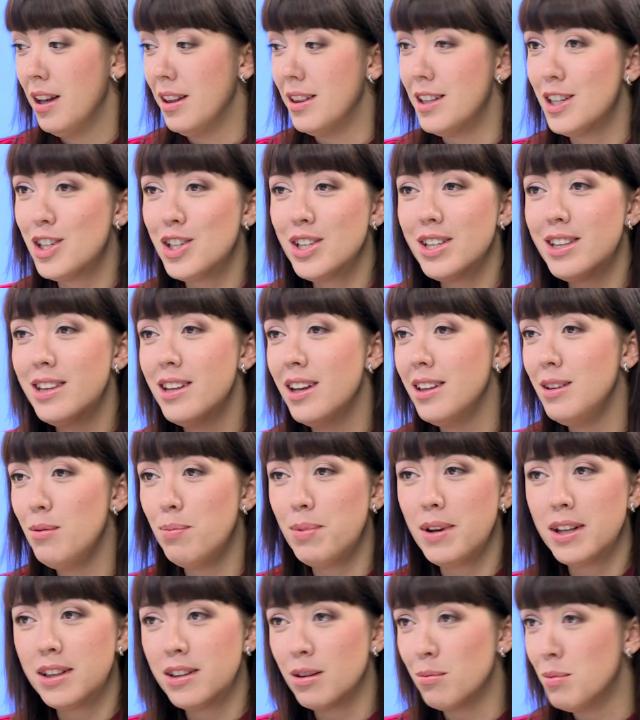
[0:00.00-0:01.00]
даже если они
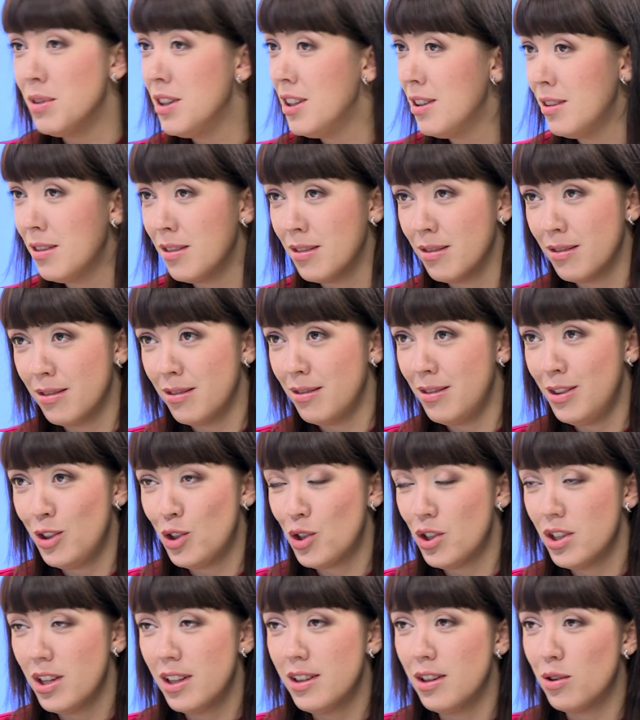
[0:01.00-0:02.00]
при этом не, не
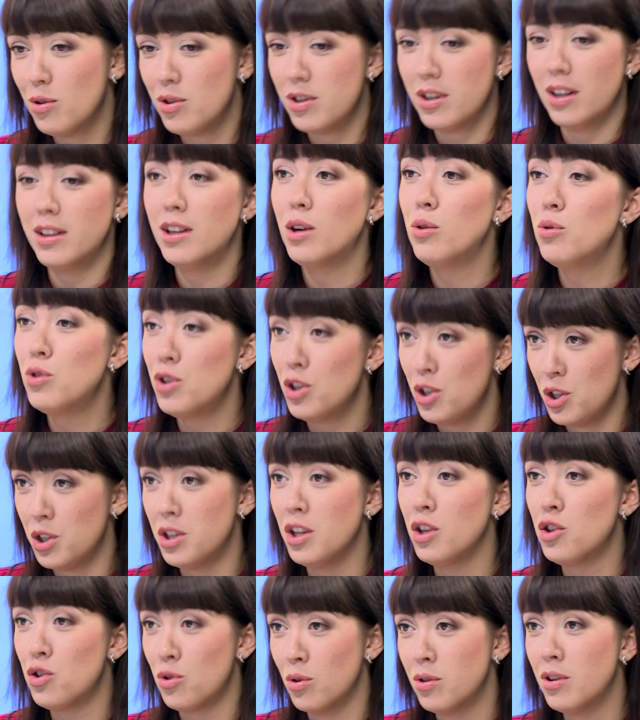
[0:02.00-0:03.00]
женаты, то есть она уже
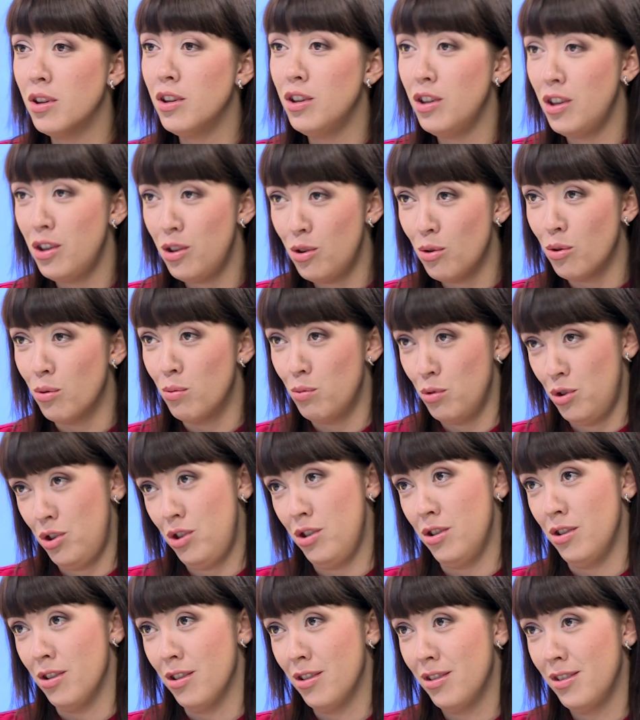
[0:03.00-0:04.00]
считает, что это ее
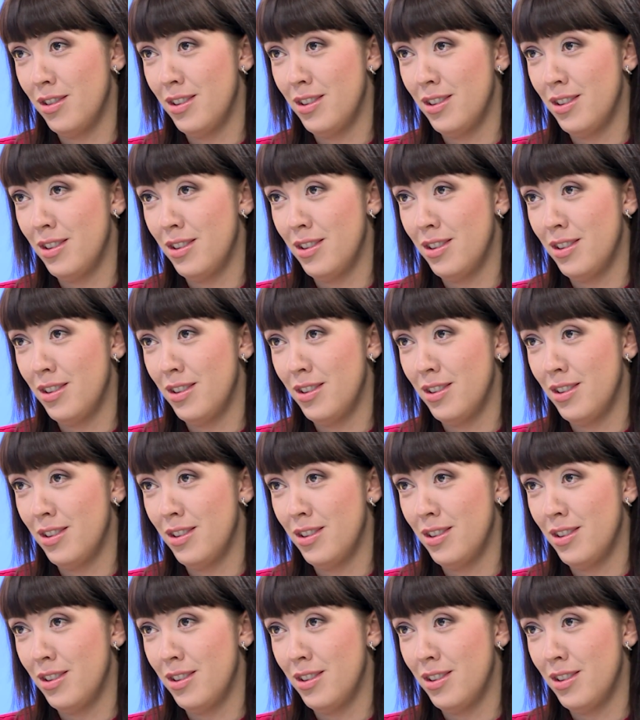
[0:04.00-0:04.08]
мужчина.